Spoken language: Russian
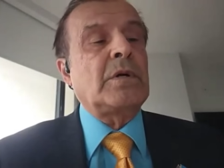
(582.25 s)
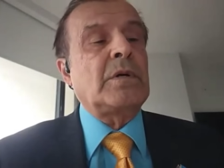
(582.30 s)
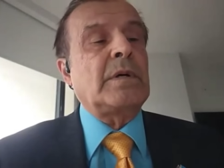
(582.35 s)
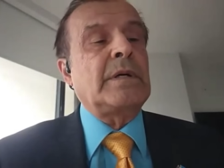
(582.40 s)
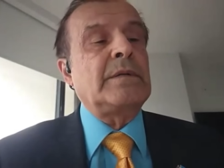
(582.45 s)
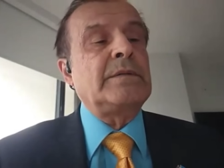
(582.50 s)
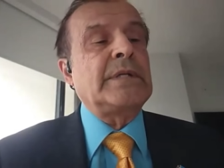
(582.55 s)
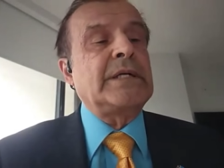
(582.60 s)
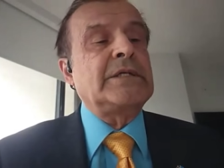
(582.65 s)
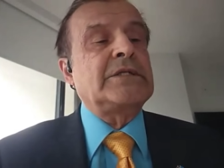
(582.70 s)

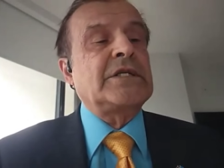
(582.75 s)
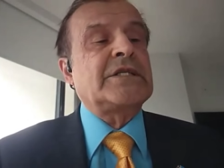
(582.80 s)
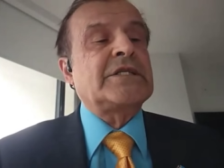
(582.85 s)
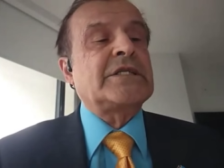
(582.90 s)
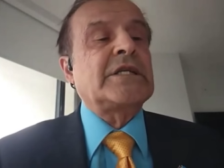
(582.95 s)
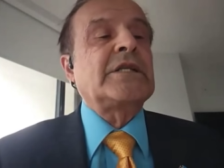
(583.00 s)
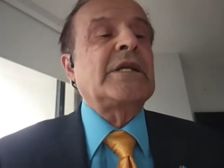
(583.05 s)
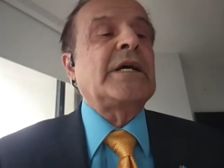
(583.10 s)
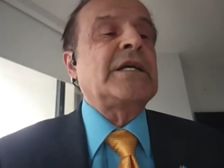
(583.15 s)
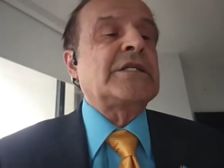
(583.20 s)
А, а, знаете,
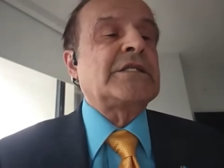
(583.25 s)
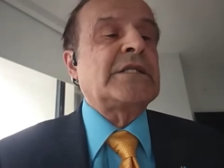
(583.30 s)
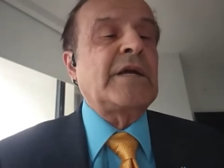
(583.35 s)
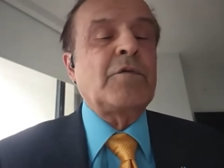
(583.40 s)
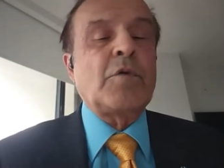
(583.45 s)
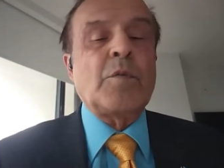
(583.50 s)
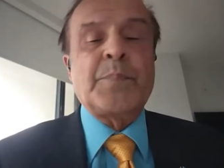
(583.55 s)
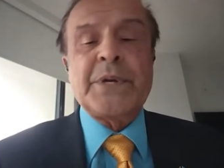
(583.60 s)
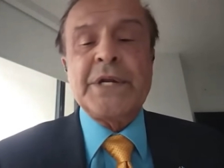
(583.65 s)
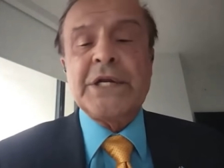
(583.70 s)
ссылаясь на
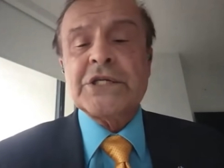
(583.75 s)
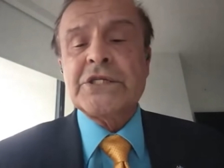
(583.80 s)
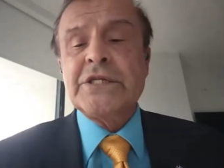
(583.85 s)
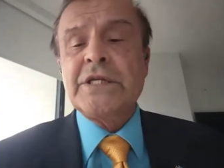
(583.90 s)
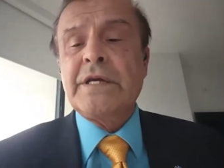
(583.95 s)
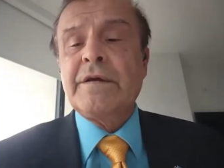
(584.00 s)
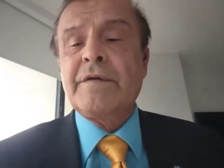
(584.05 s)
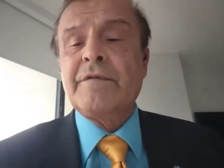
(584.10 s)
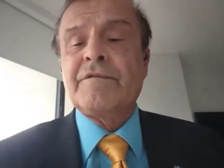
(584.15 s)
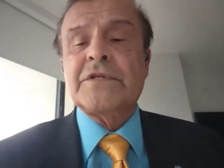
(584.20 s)
его
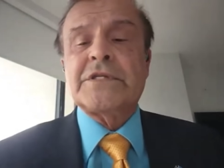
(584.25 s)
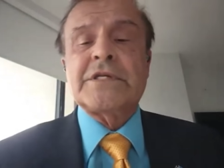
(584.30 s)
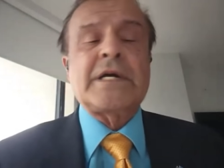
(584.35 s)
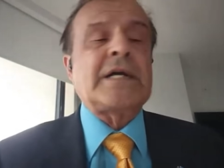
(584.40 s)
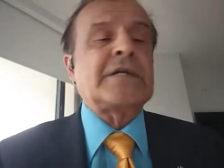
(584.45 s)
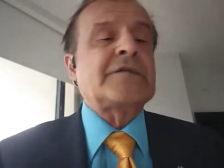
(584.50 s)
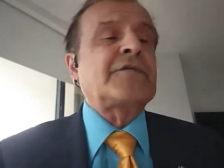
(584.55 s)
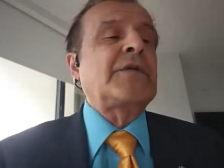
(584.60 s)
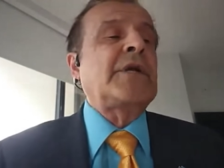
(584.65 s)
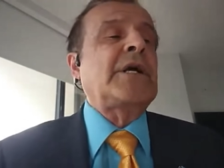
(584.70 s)
прежние
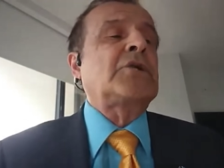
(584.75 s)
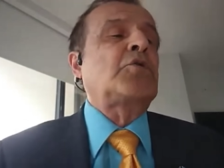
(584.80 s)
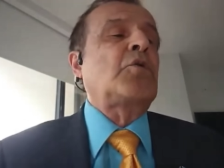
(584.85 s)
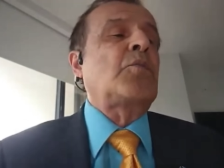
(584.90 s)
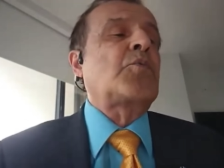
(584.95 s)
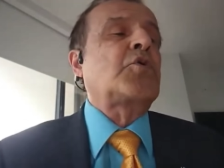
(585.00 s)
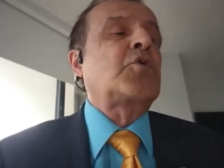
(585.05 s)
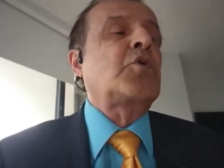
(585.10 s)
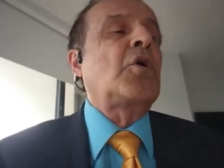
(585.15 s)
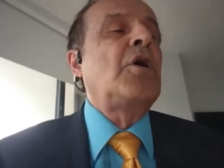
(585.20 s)
высказывания о
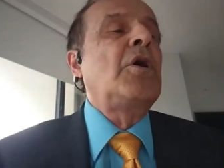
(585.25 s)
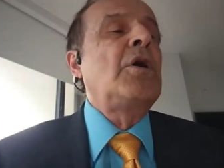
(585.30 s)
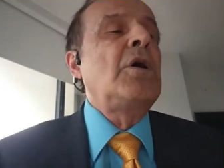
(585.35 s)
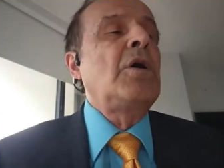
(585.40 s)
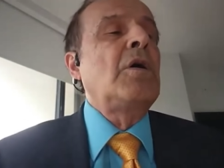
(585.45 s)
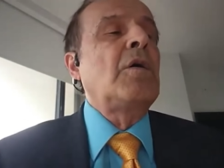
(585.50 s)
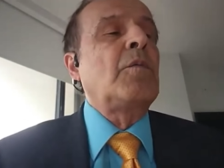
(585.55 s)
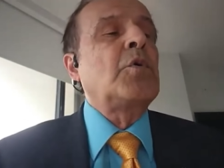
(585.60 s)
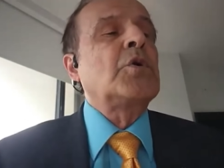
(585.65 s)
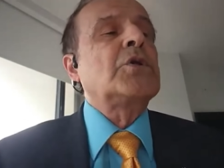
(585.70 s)
том, что
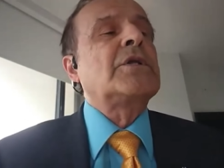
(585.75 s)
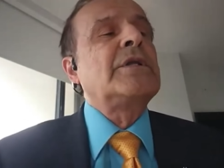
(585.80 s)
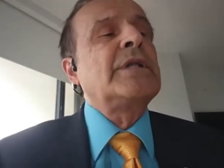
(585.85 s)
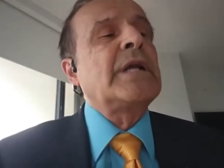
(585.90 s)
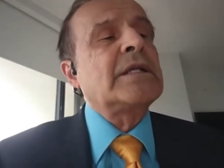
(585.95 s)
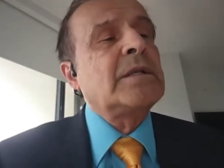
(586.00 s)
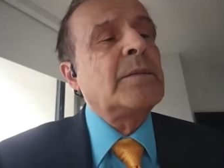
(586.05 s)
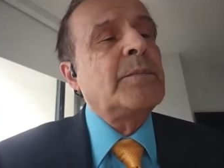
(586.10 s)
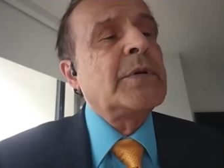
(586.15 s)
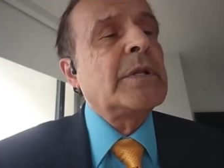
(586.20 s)
вот
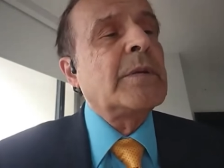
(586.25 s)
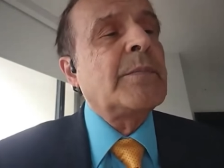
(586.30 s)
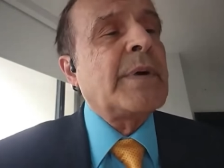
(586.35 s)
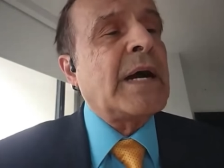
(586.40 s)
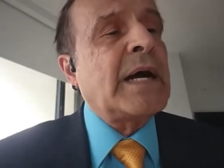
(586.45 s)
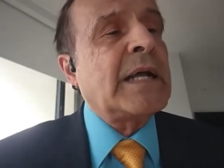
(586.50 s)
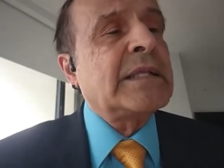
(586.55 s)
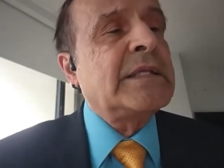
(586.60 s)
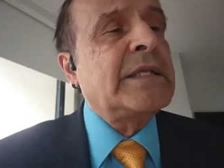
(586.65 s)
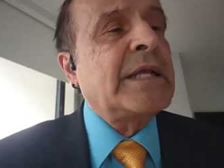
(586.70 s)
надо было
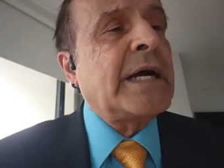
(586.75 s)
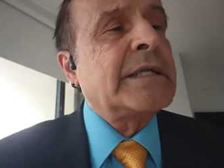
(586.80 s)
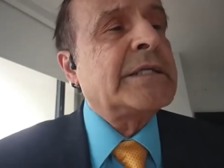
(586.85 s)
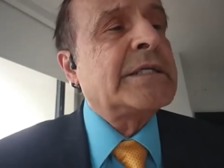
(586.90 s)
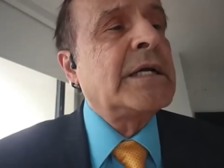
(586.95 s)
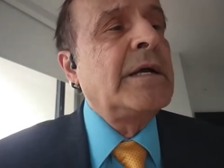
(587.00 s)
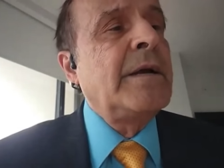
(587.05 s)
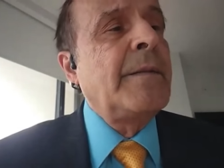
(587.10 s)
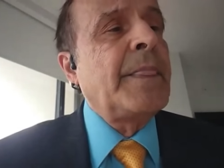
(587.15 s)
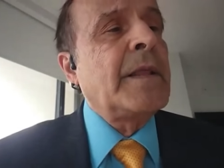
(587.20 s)
бы
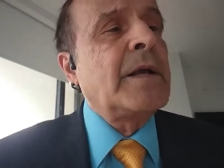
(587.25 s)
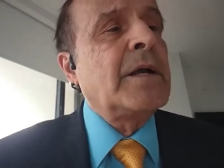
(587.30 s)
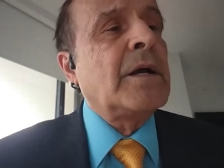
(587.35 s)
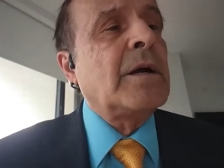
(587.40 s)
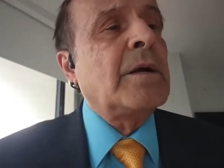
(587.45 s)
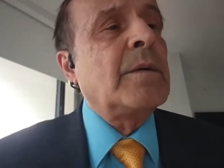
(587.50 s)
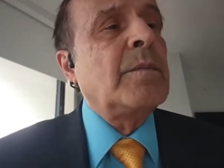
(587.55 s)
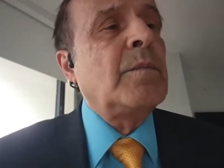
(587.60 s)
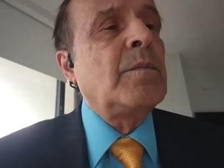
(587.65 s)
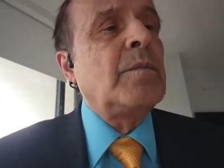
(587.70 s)
отдать
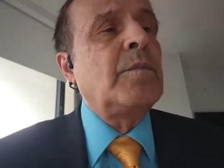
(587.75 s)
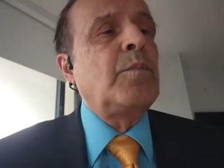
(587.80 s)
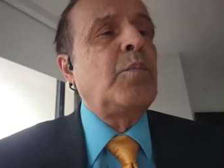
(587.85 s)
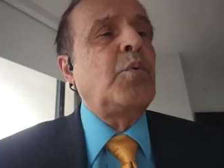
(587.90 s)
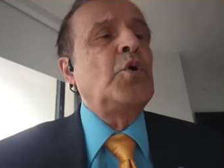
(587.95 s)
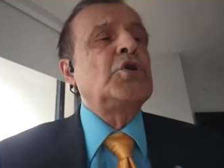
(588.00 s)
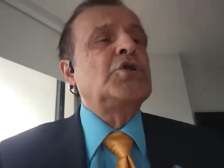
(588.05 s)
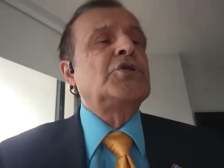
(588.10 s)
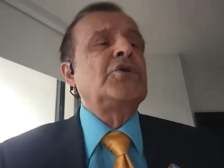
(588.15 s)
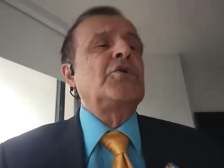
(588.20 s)
э,
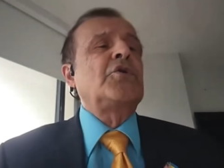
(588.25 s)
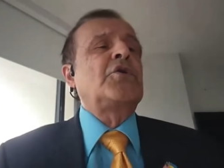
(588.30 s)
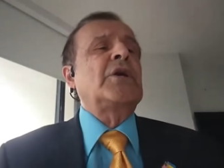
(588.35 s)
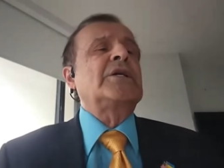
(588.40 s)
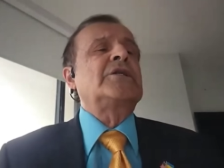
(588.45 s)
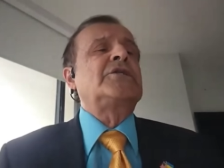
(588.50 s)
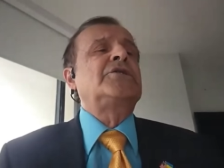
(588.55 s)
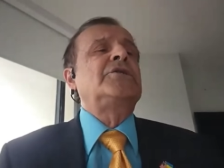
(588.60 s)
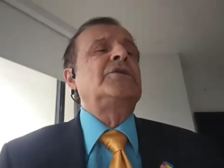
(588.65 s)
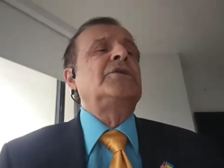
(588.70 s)
большую
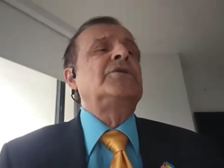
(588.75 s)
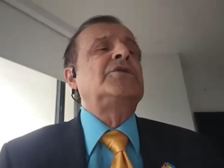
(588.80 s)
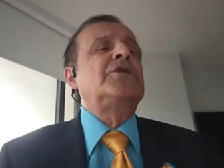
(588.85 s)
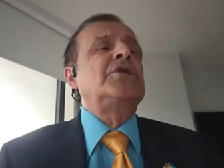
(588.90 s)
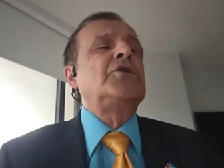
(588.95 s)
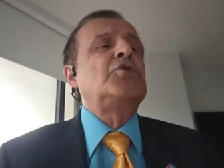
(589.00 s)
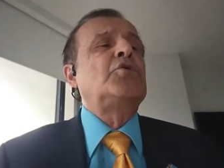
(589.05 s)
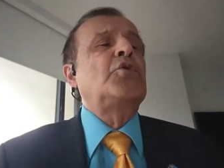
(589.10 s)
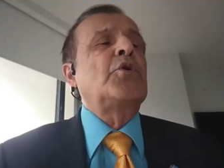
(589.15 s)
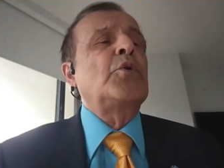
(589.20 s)
часть
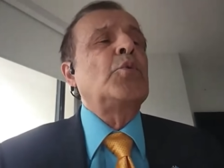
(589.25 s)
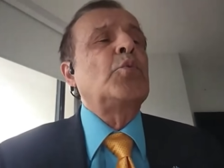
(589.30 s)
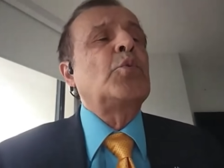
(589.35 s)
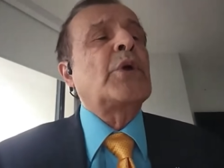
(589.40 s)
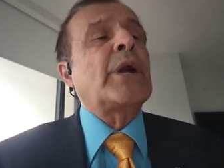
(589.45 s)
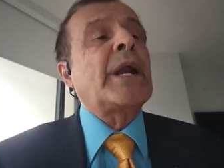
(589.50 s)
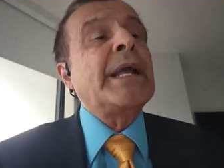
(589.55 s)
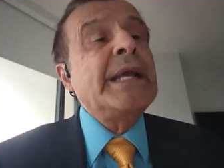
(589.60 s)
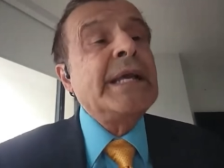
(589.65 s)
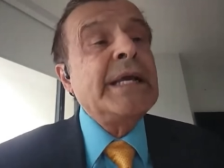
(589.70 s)
территории
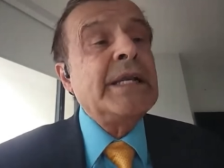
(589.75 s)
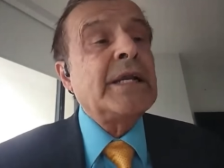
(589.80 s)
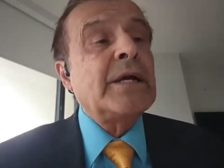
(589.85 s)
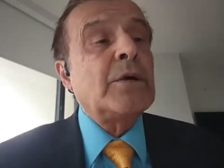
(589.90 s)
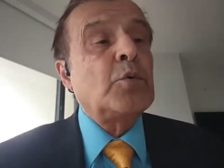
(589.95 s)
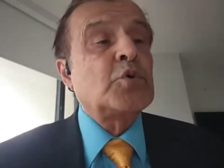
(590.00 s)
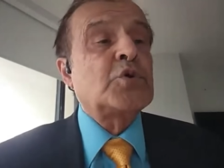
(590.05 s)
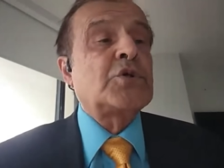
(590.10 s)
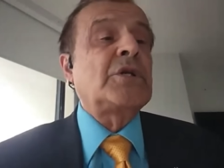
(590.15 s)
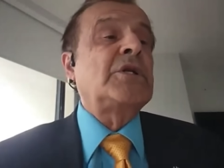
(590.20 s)

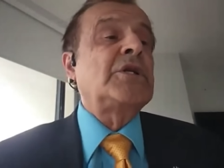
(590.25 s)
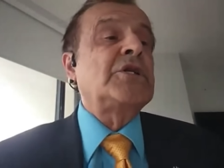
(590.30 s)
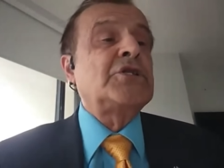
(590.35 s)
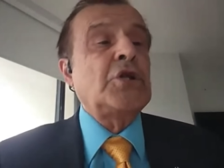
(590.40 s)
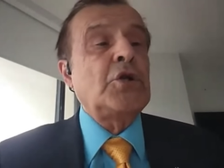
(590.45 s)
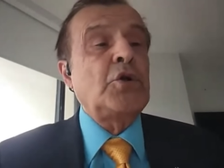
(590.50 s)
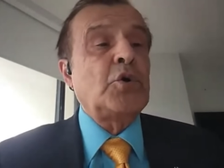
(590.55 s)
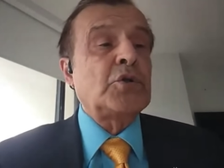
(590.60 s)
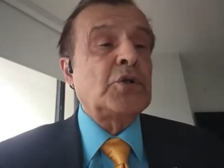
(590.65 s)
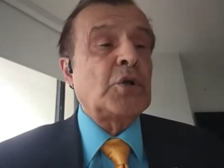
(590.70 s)
Украины
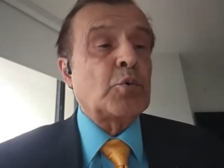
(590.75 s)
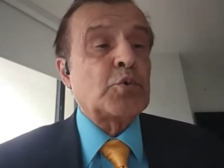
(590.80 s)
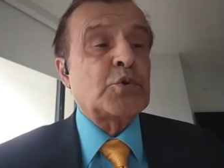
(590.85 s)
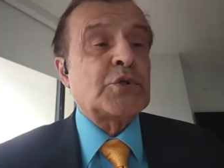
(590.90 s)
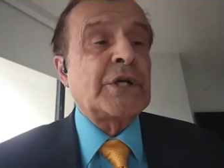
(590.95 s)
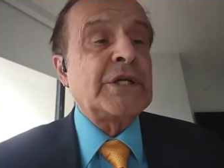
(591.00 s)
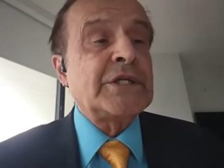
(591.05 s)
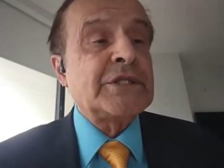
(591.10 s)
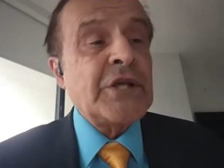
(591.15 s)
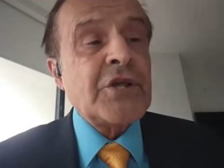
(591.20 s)
густонаселенной
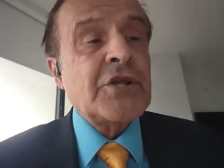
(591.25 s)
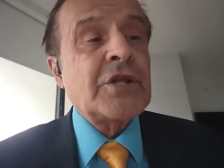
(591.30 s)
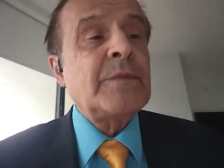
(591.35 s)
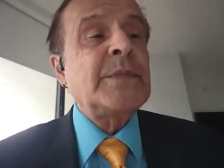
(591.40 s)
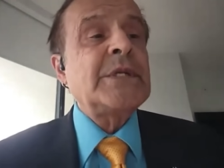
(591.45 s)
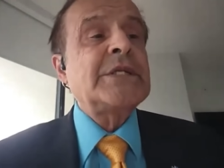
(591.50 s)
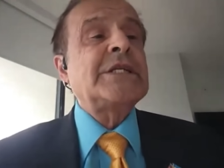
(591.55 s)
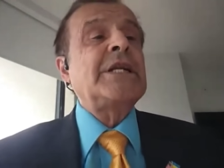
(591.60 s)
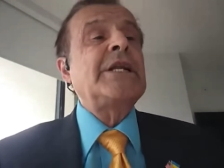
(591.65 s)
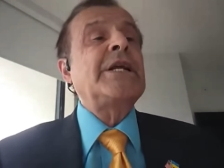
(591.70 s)

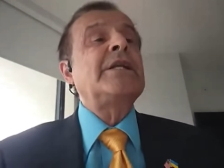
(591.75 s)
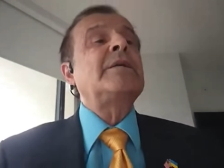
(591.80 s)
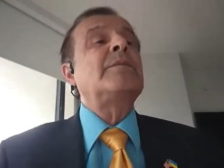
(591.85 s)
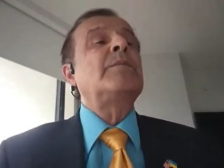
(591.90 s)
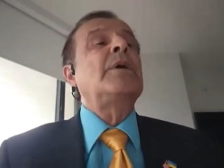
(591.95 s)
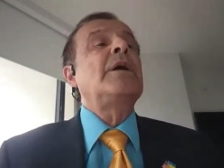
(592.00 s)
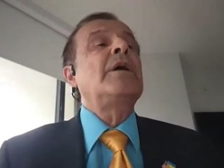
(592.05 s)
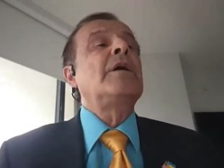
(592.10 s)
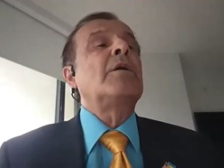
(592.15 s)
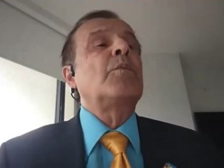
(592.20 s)
русскоязычным населением,